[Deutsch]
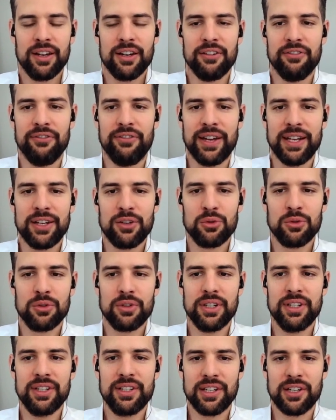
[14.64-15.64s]
wenn du
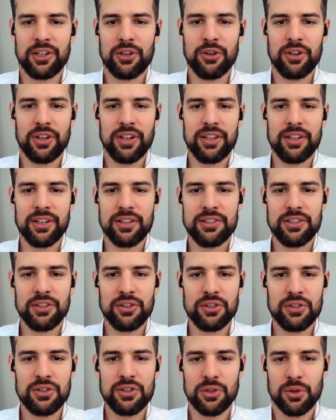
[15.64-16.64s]
in der glücklichen
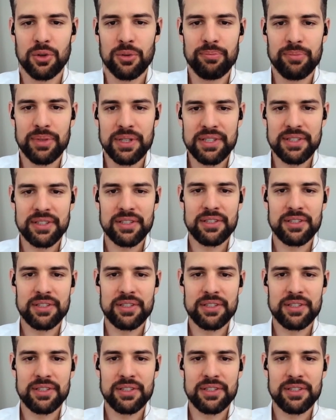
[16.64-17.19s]
Situation bist,